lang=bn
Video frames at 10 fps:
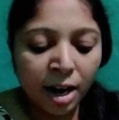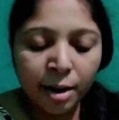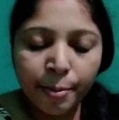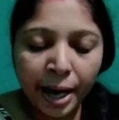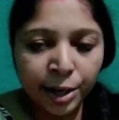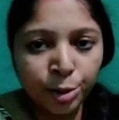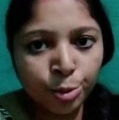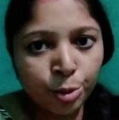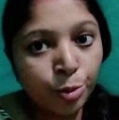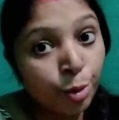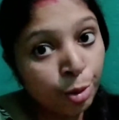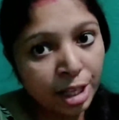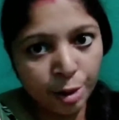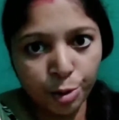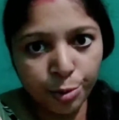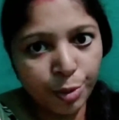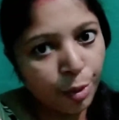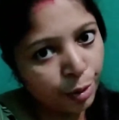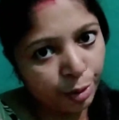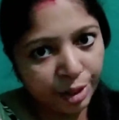আর বাকি দুটো গুড় দিয়ে করব
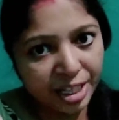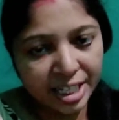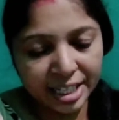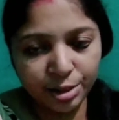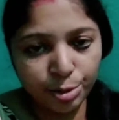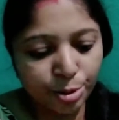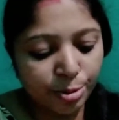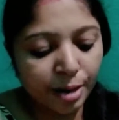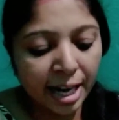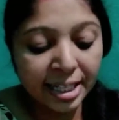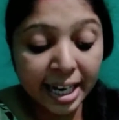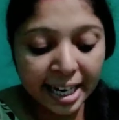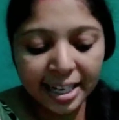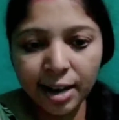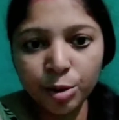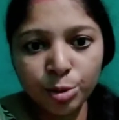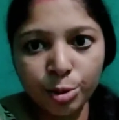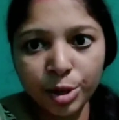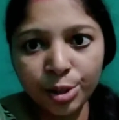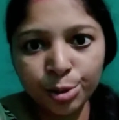অন্য দিন তো আজকে এটা এখন
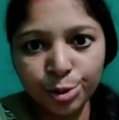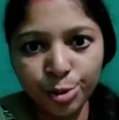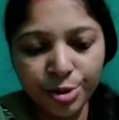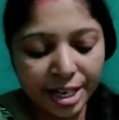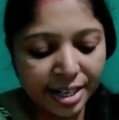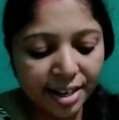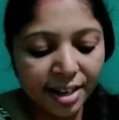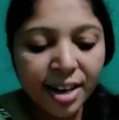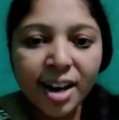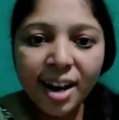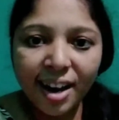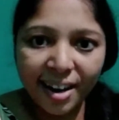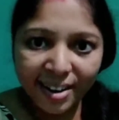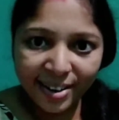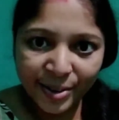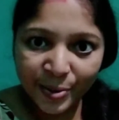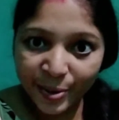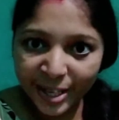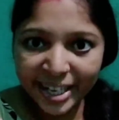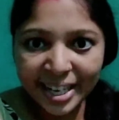করি তো চলুন এটা
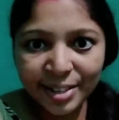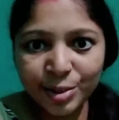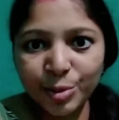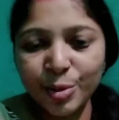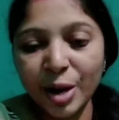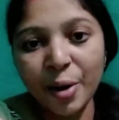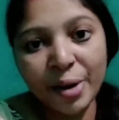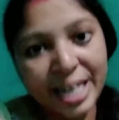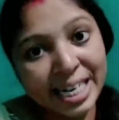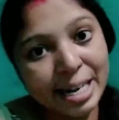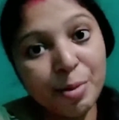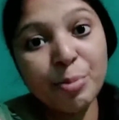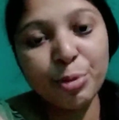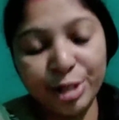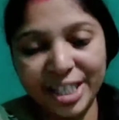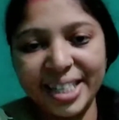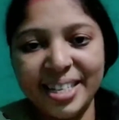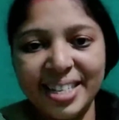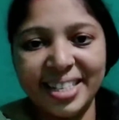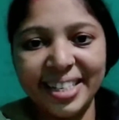করে নিই তো কোড়া অলরেডি আমি বসিয়ে
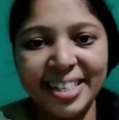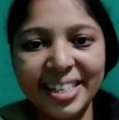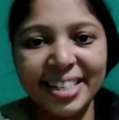দিয়েছি